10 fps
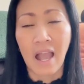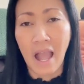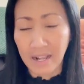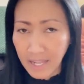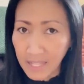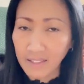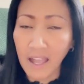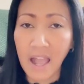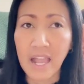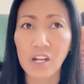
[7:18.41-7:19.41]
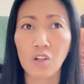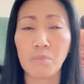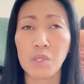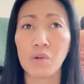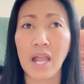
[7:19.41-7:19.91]
หางานง่าย แล้วก็
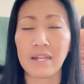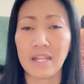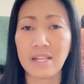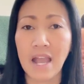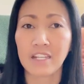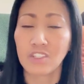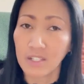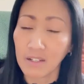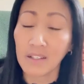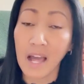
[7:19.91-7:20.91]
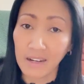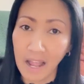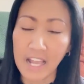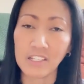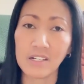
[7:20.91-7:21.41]
มีโอกาสได้งานเยอะหลากห
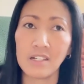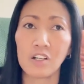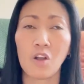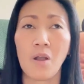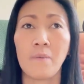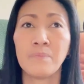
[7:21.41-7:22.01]
ลายเยอะ แล้วก็